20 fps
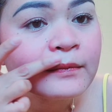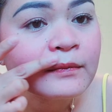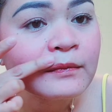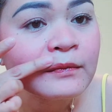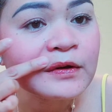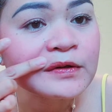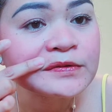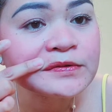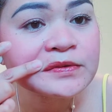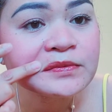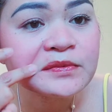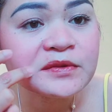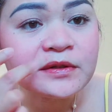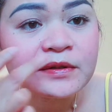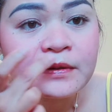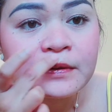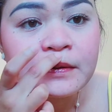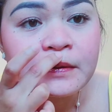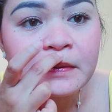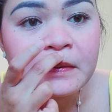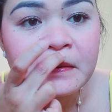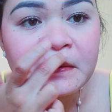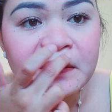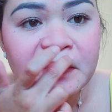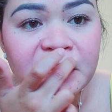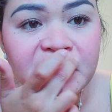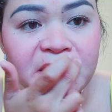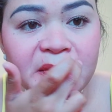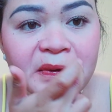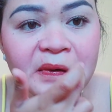what yung may
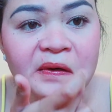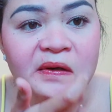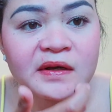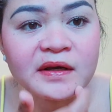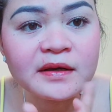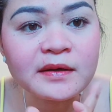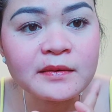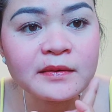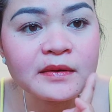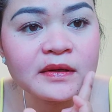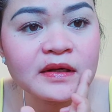konti,